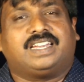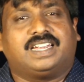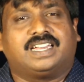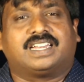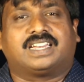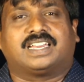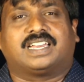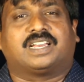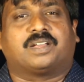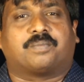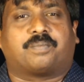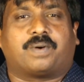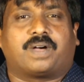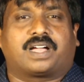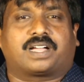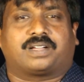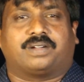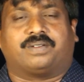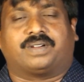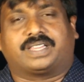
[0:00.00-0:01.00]
என்று என்னை
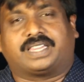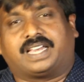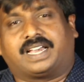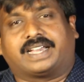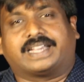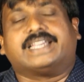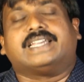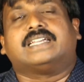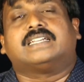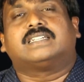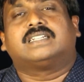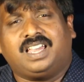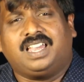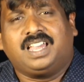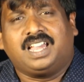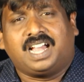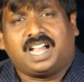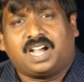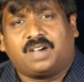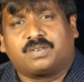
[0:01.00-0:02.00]
பார்க்க வந்தாங்க
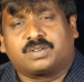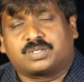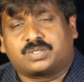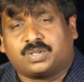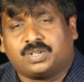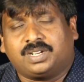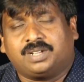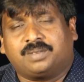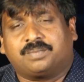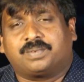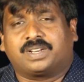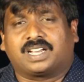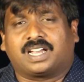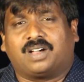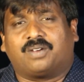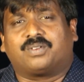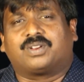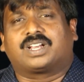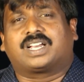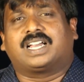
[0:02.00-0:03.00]
அவர் சொன்ன பிறகு
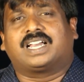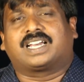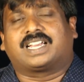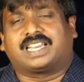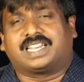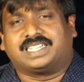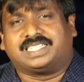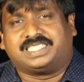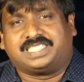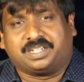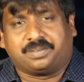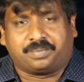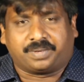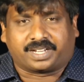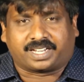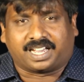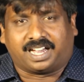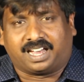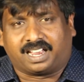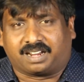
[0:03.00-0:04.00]
அவருக்காக நான்
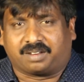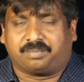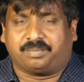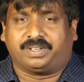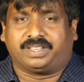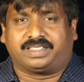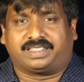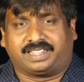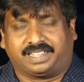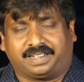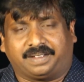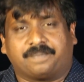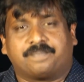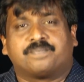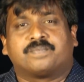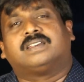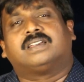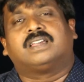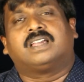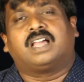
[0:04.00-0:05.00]
ஜெபிக்க ஆரம்பித்தேன்
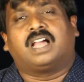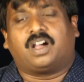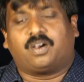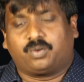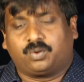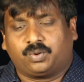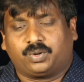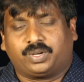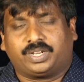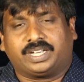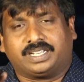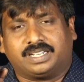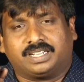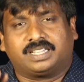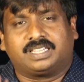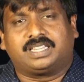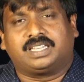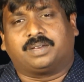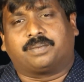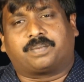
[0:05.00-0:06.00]
அவருடைய
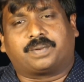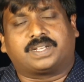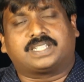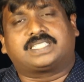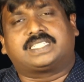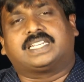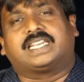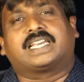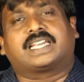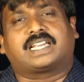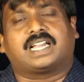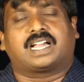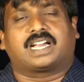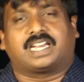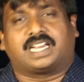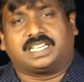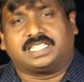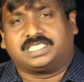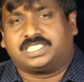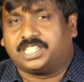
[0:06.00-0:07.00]
இறுதிய
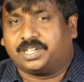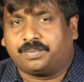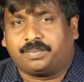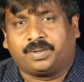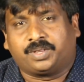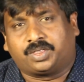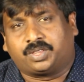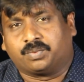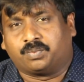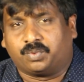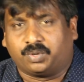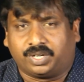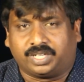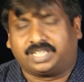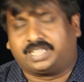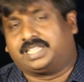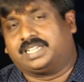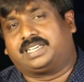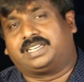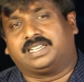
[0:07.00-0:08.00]
பிரச்சனைக்காக நான் ஜெபித்து
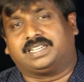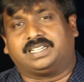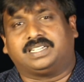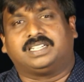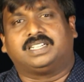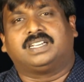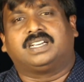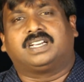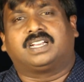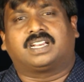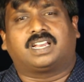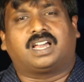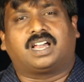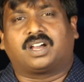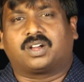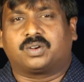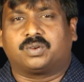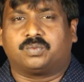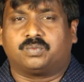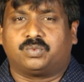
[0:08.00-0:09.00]
முடித்துட்டு
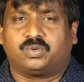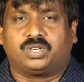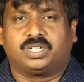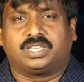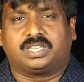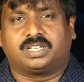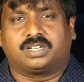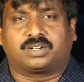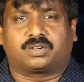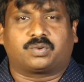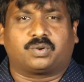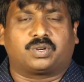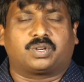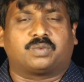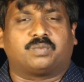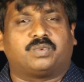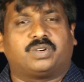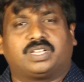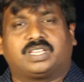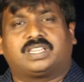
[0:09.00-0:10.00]
நாங்களும் முடிந்து
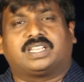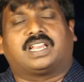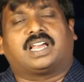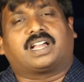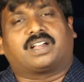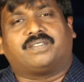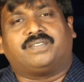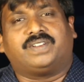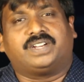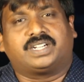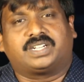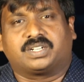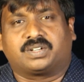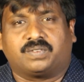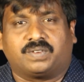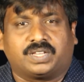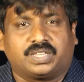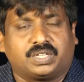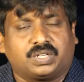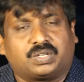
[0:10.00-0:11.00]
கூட்டம் முடித்து நாங்கள்
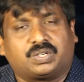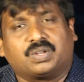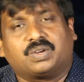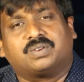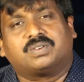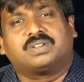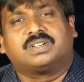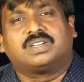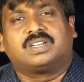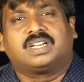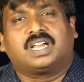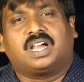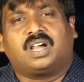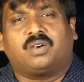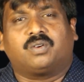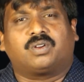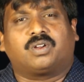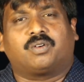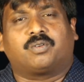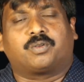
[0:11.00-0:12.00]
வீட்டுக்கு வந்துட்டோம்
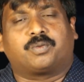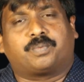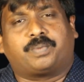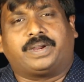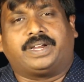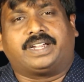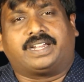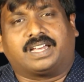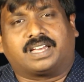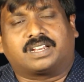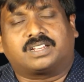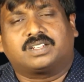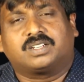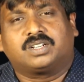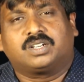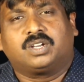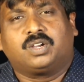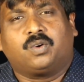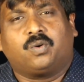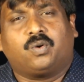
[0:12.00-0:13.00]
அவரும் அவர் போயிட்டார்
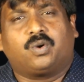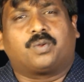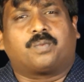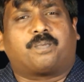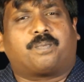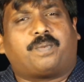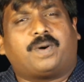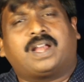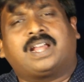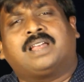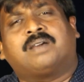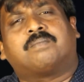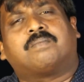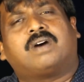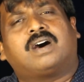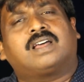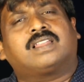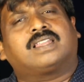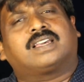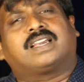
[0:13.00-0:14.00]
ஒரு பல
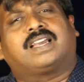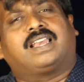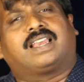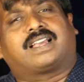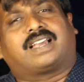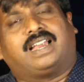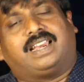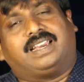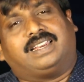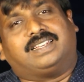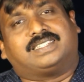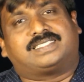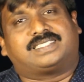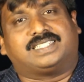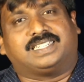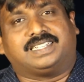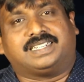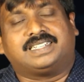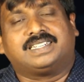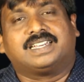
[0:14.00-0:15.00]
மாதங்கள்
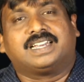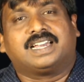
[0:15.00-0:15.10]
கழித்து